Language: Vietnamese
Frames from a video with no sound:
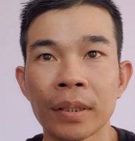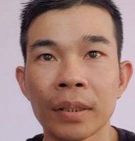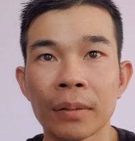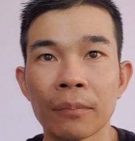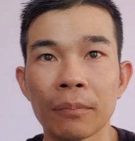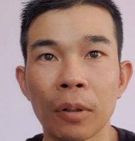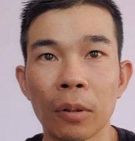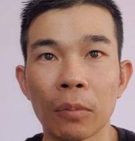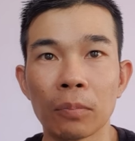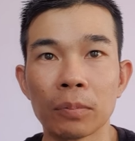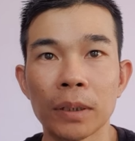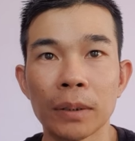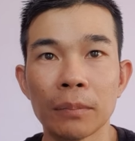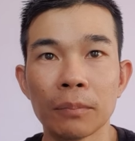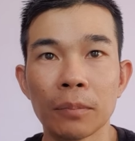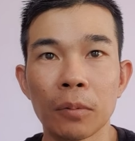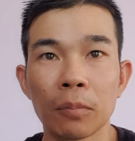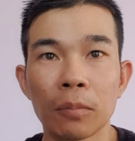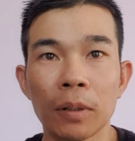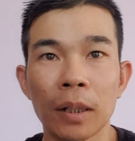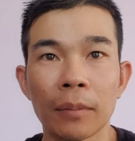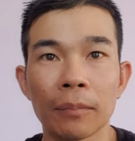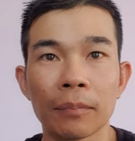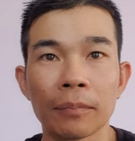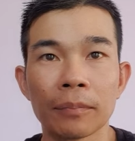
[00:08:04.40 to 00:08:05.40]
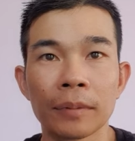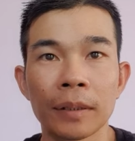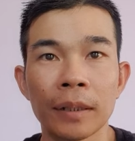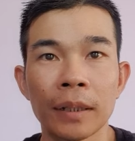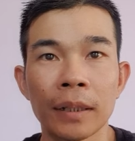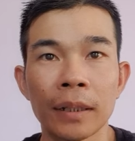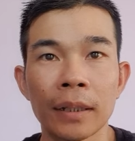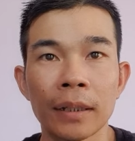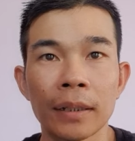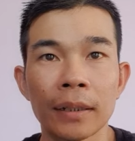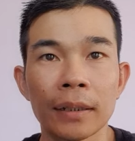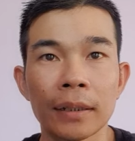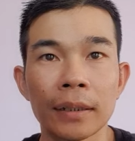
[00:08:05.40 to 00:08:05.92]
1945
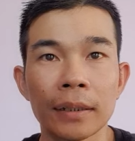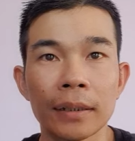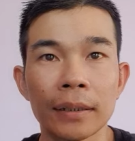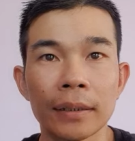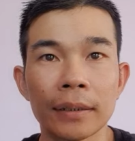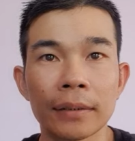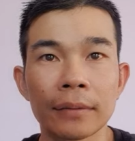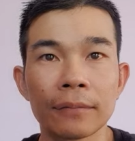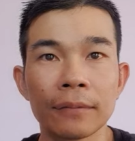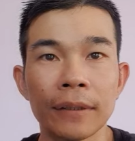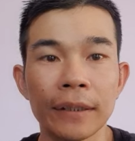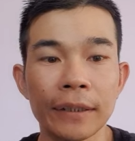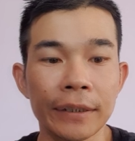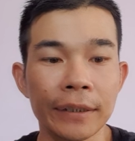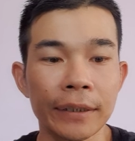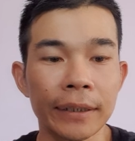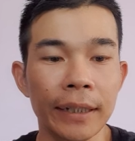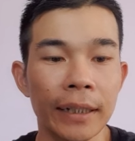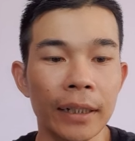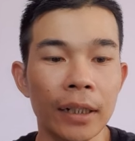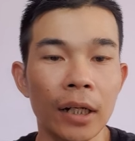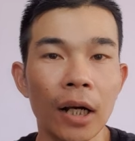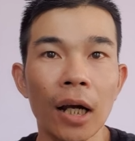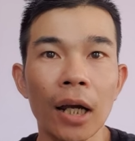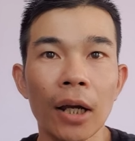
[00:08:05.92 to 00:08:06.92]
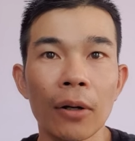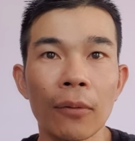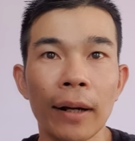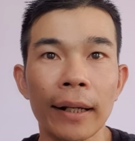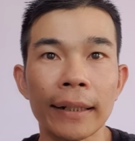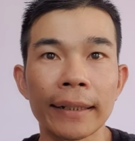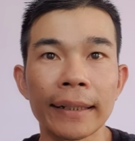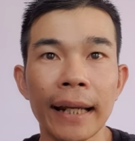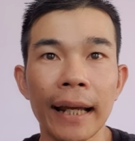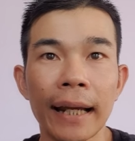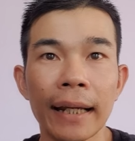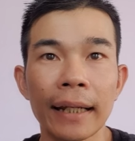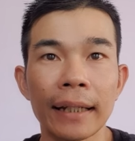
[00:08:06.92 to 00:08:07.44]
phía trước này nó có cái khoảng
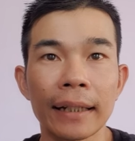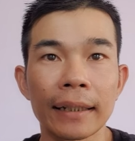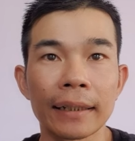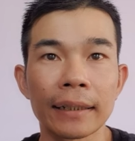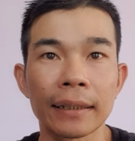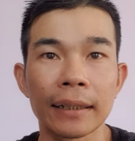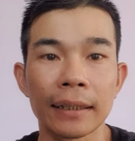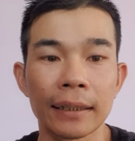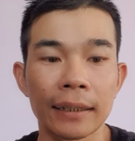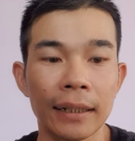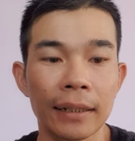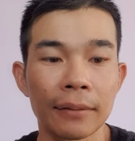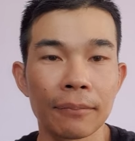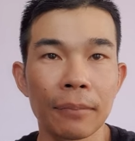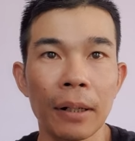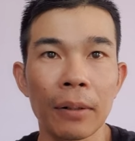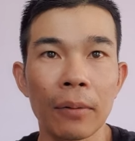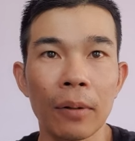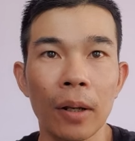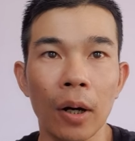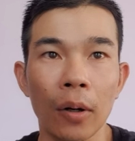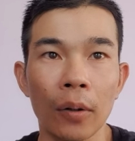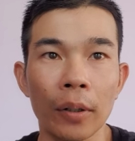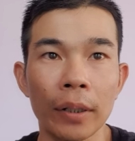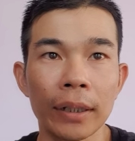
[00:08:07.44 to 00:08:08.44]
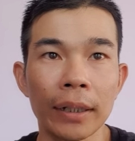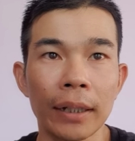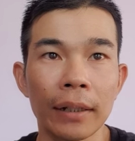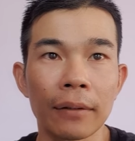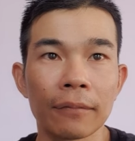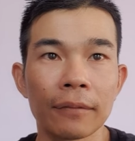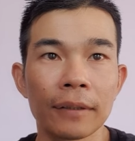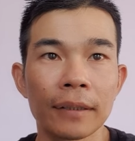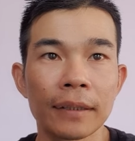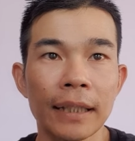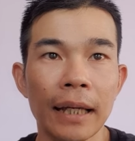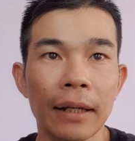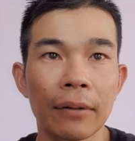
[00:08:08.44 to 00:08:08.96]
trắng ha nên nó báo lỗi nè
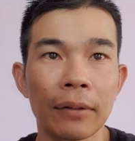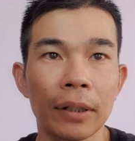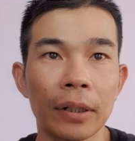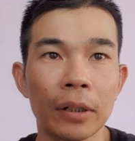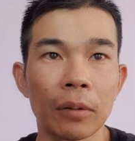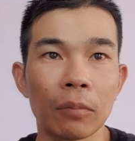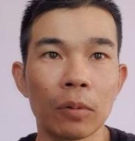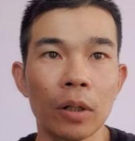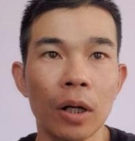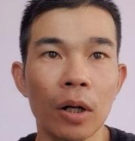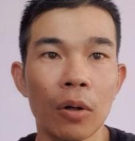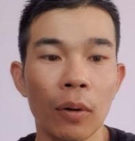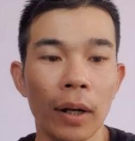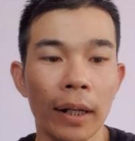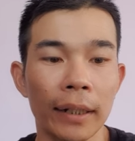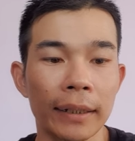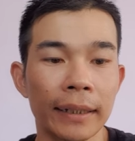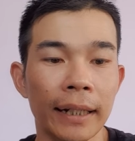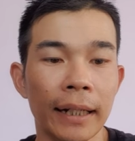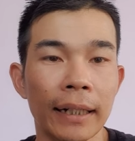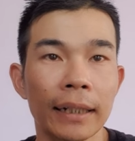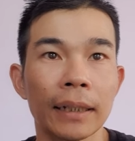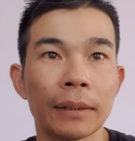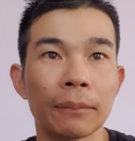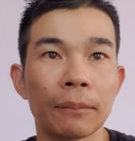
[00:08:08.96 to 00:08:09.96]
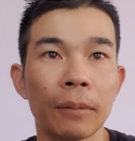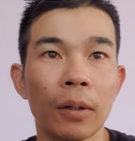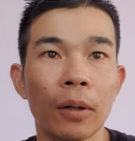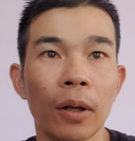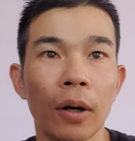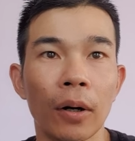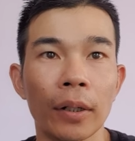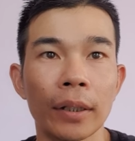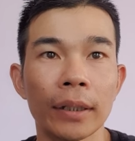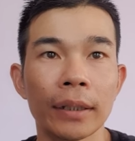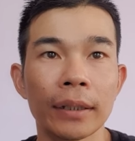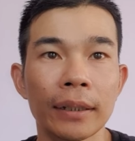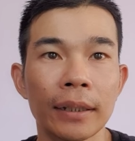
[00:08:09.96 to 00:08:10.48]
phía sau này cũng có khoảng trắng nên báo
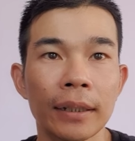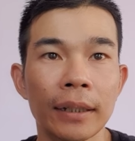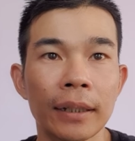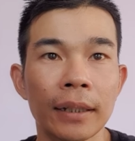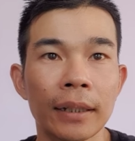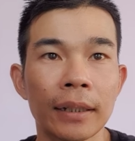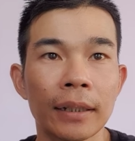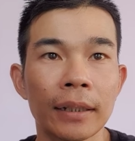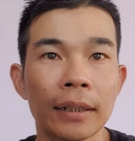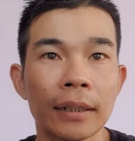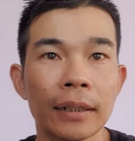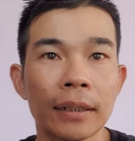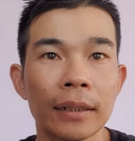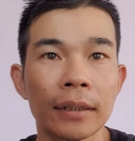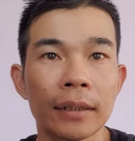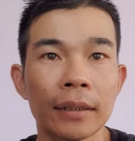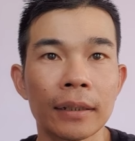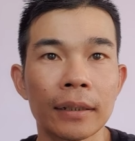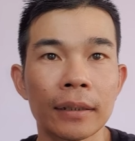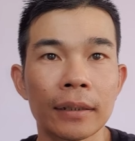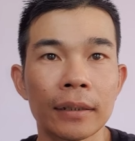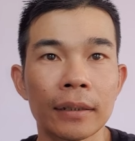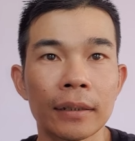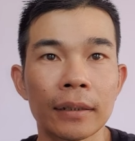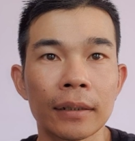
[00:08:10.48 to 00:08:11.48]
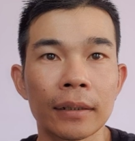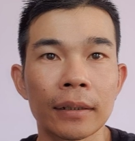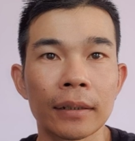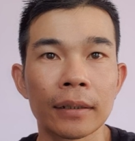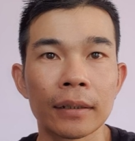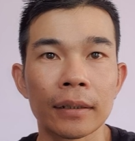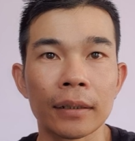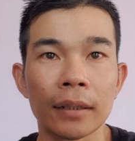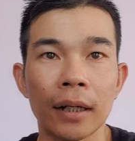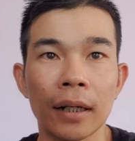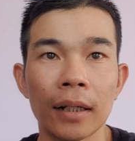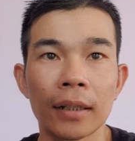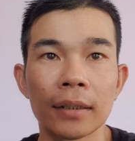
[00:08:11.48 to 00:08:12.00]
lỗi
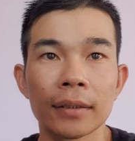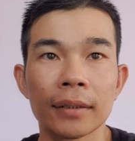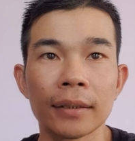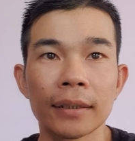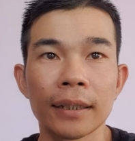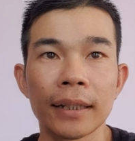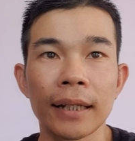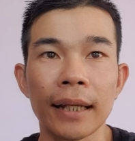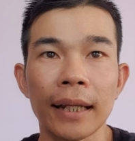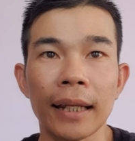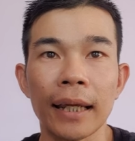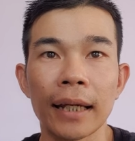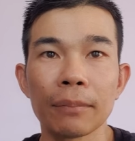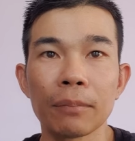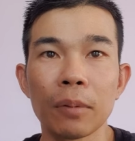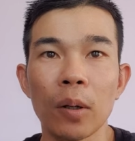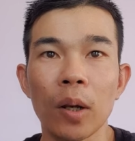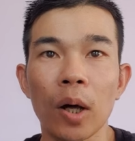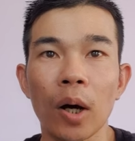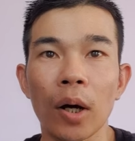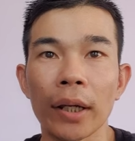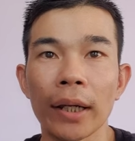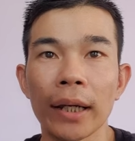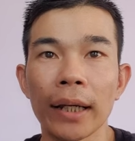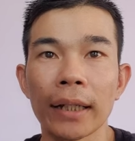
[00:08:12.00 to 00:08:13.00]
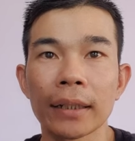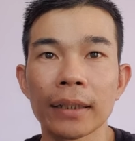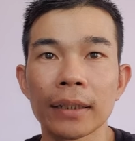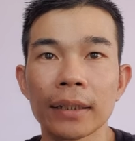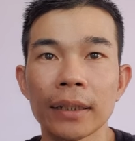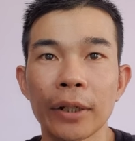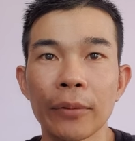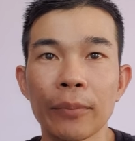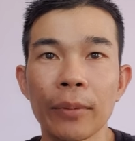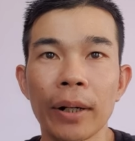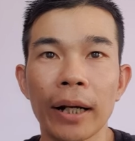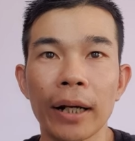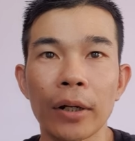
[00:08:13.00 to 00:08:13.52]
đó như thế này là hết báo lỗi ha
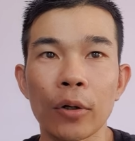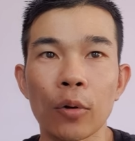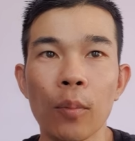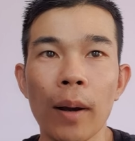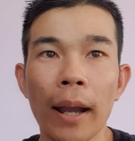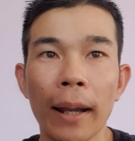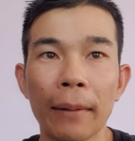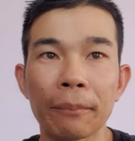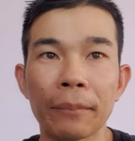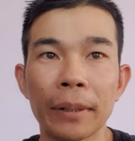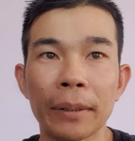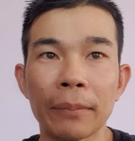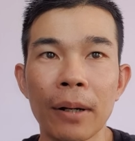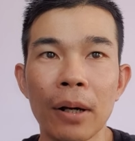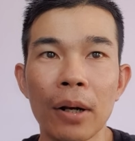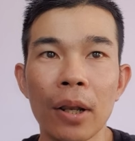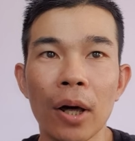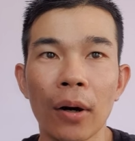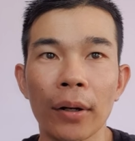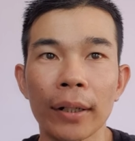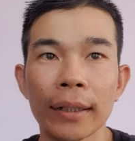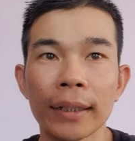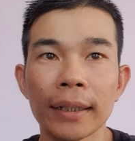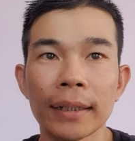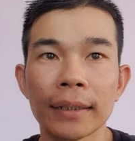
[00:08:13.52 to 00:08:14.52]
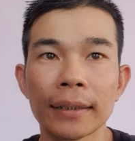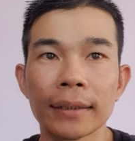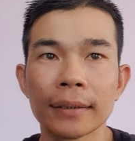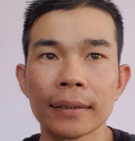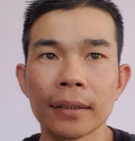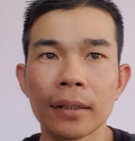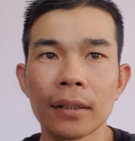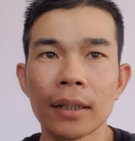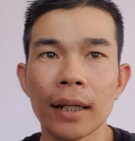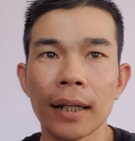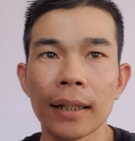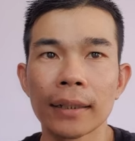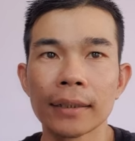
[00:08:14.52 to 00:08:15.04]
nếu mà của bạn bị báo lỗi thì
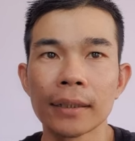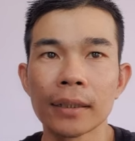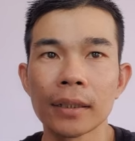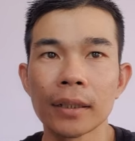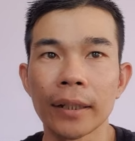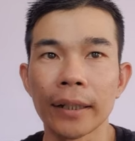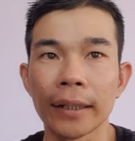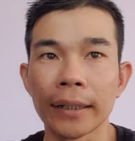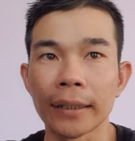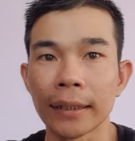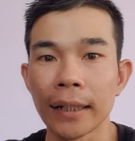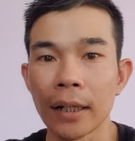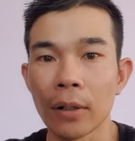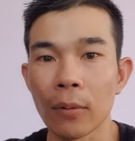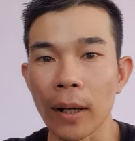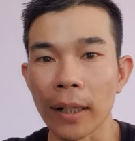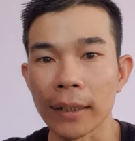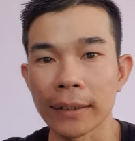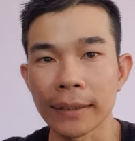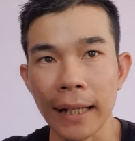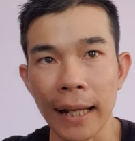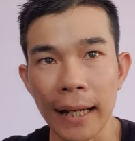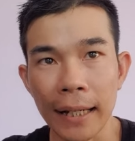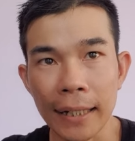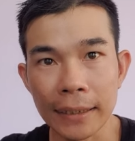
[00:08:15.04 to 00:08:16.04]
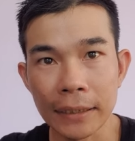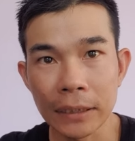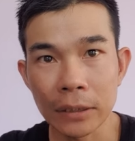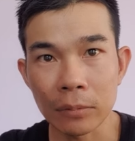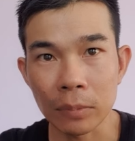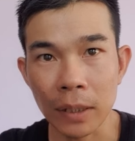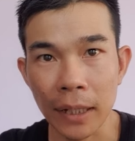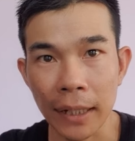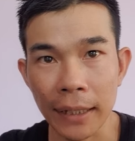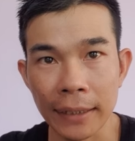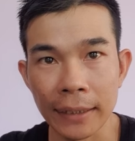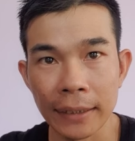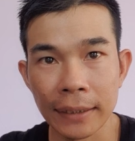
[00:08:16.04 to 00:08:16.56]
có thể xuất hiện cái khoảng trắng ở
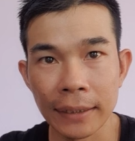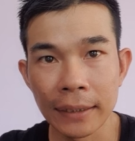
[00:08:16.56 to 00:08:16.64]
trong đây